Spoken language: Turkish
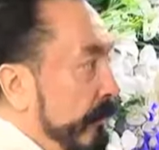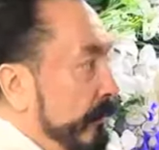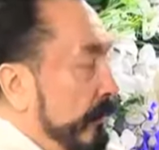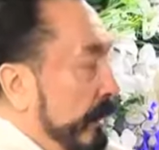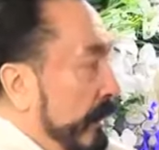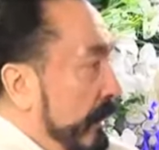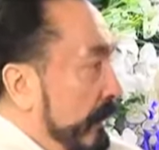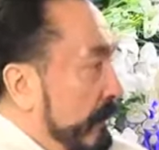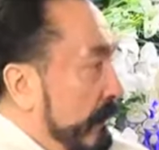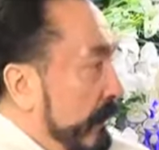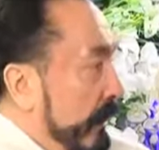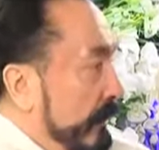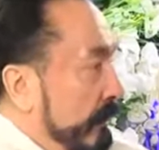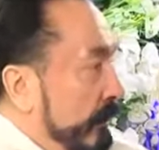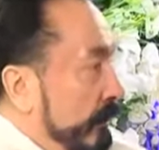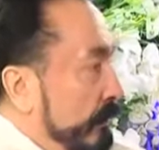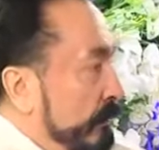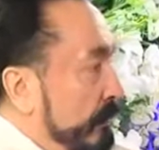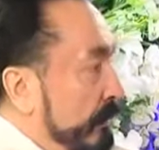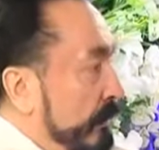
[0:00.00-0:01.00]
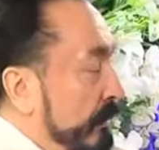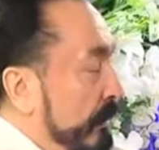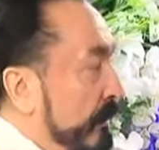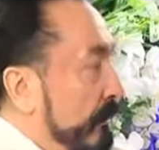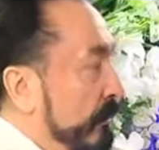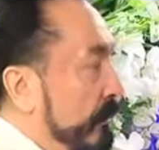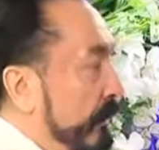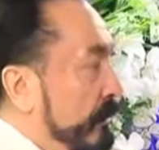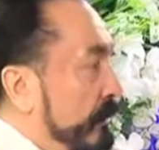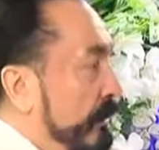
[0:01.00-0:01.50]
bırak rahat
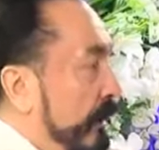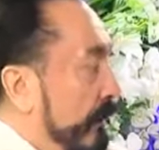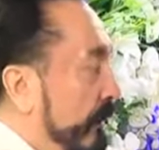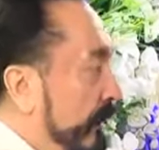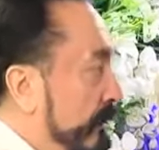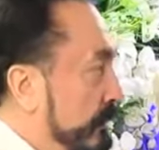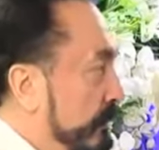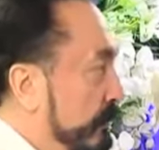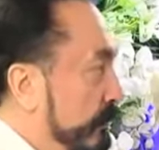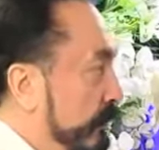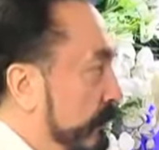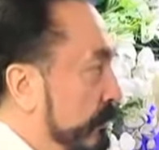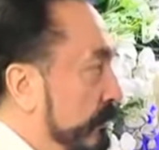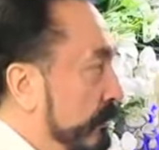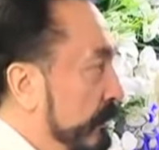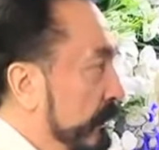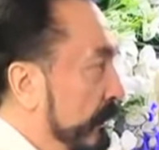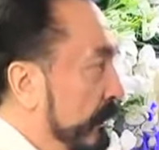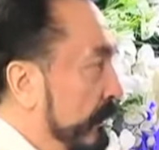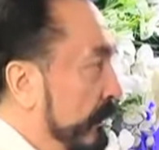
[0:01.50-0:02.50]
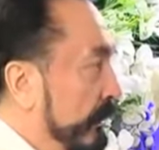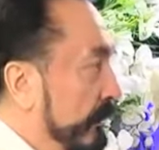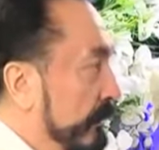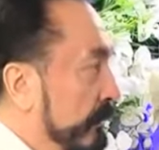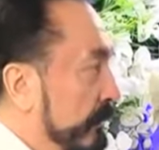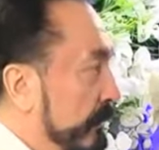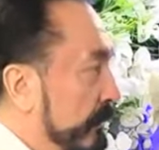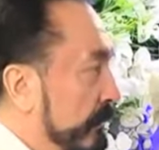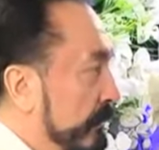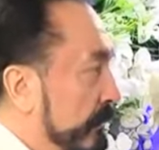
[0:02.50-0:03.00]
olsunlar, başı havasın çocukların ya.
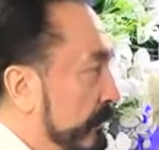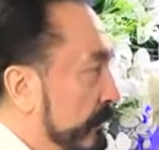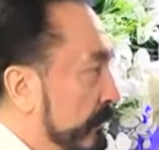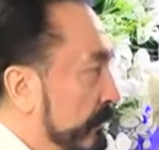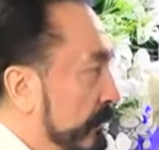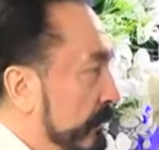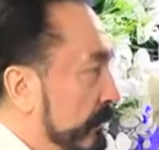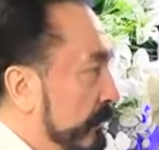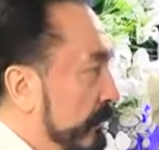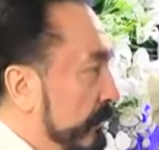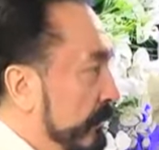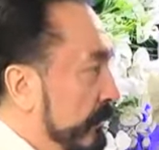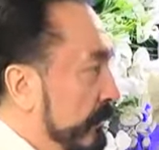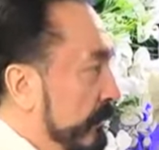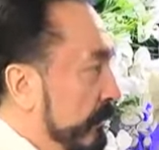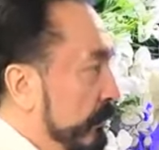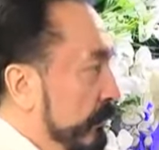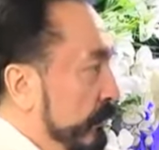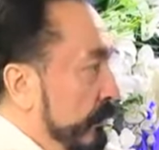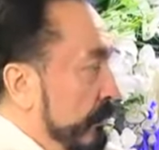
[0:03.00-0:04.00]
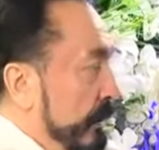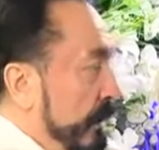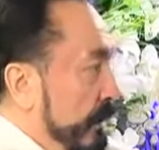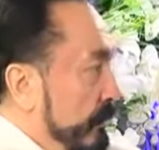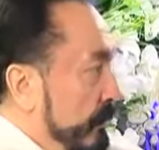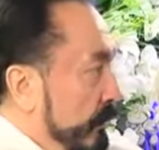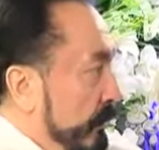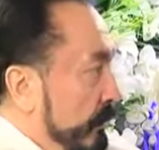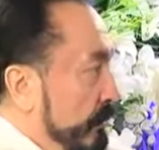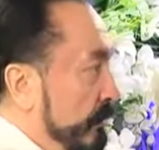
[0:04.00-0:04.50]
Güneş
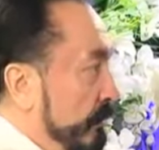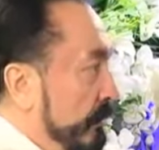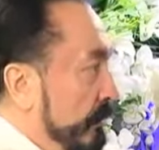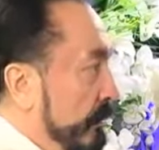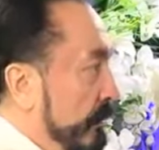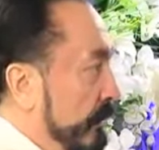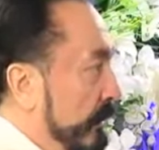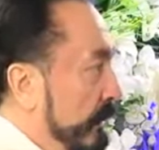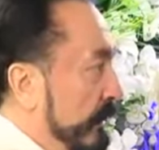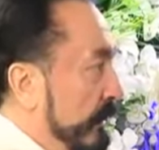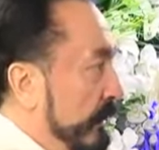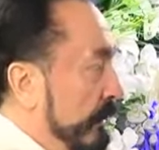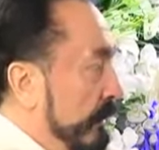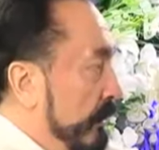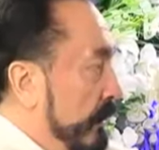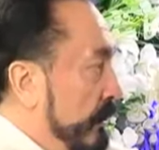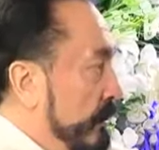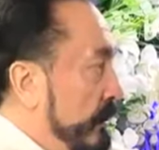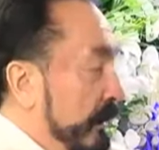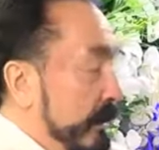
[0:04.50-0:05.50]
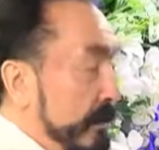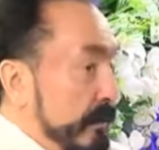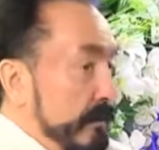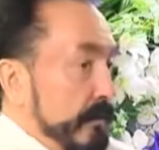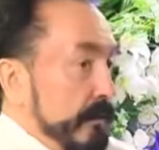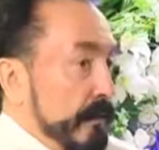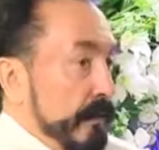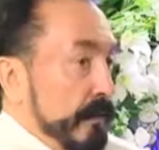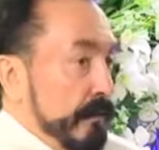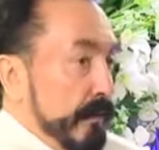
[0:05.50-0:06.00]
görsün,
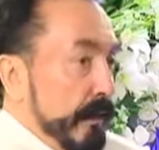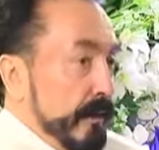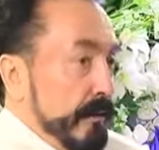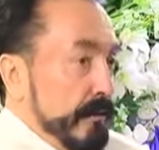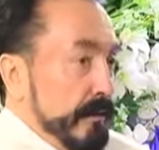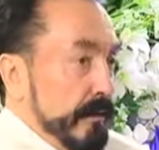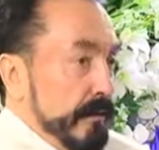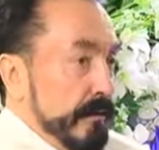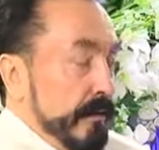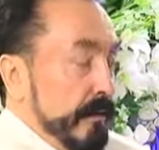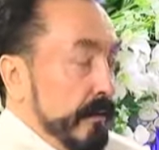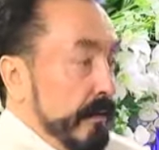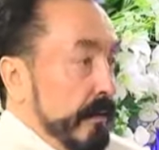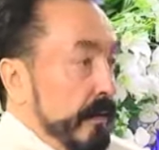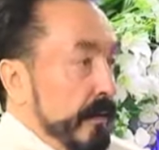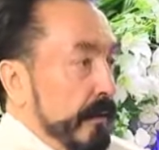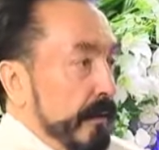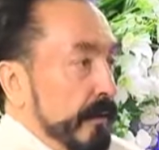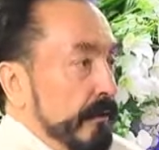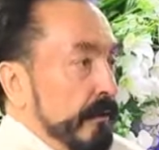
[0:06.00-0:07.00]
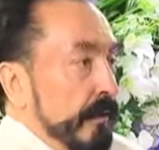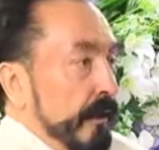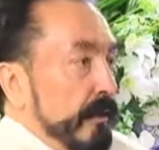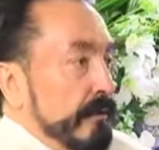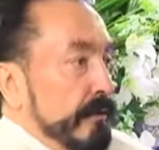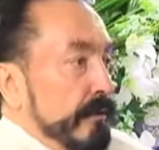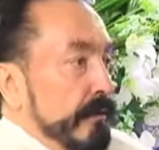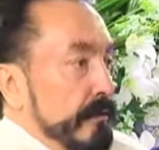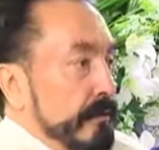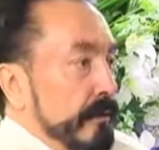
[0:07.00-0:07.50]
neşelensinler, dans etsinler. E,
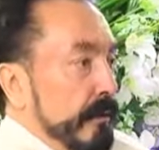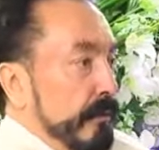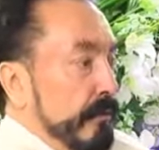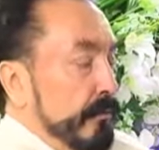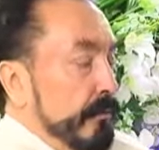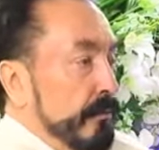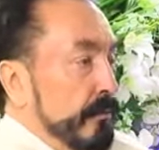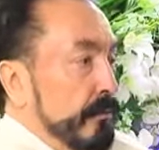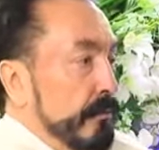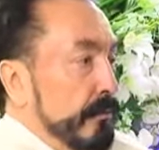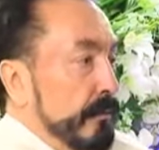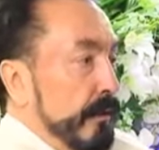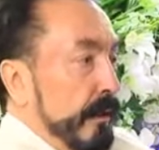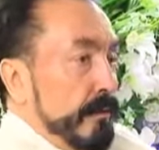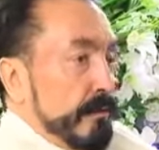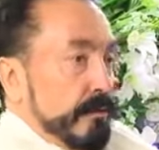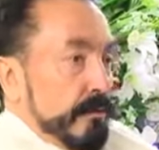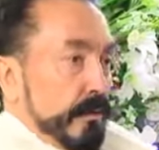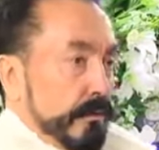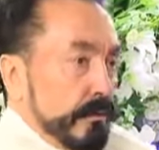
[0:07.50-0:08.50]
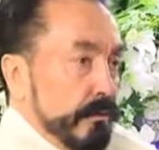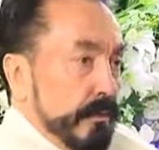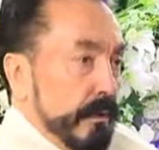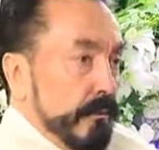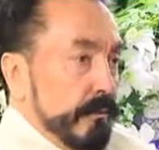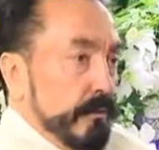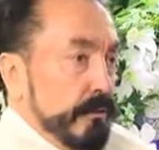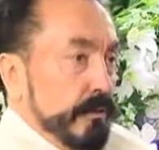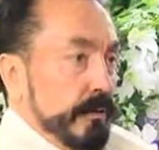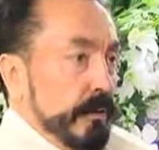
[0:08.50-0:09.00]
dansı yasaklıyorsun, dans çok
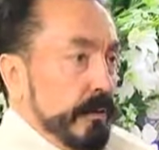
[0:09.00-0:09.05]
güzel bir şey.